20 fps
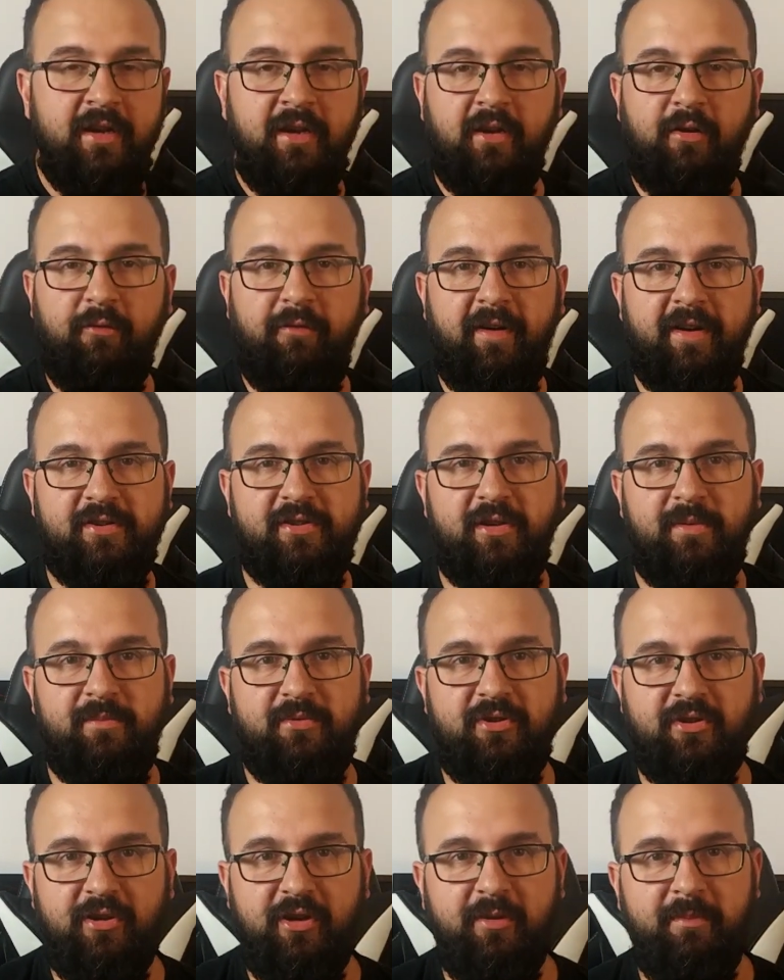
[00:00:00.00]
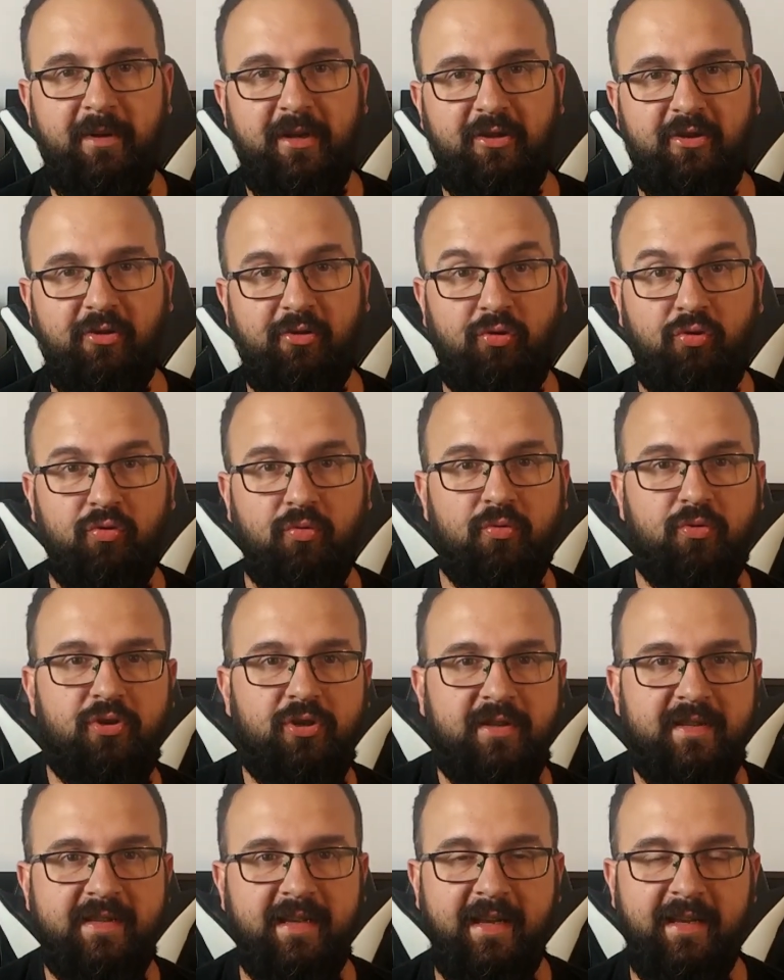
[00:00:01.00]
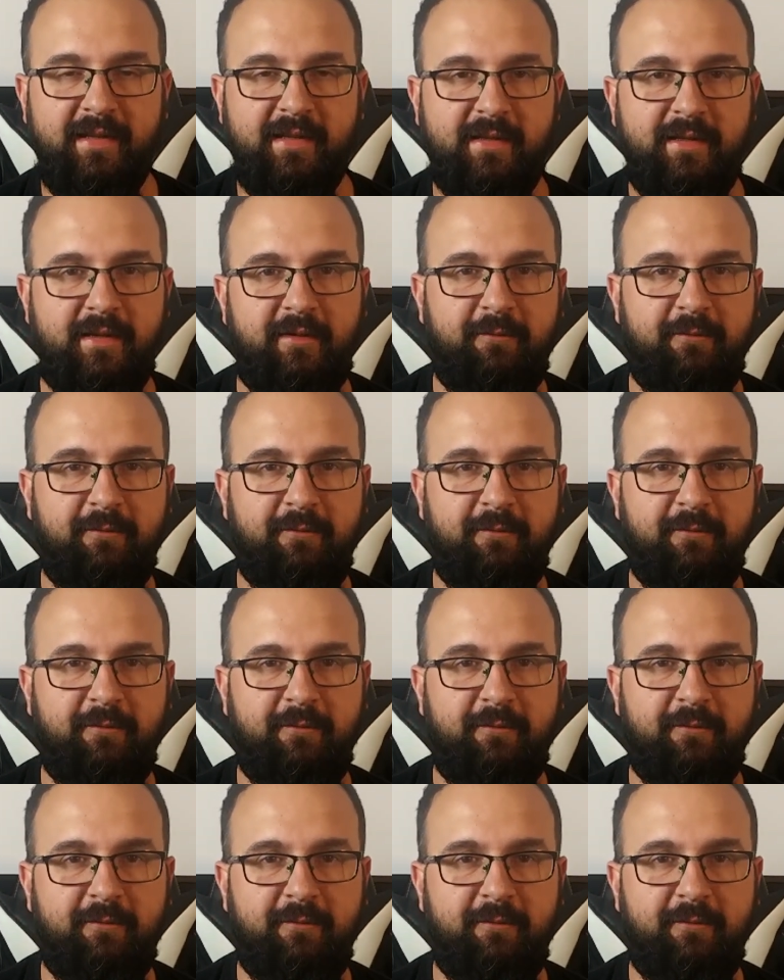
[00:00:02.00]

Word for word: Uważam, że ma to duży sens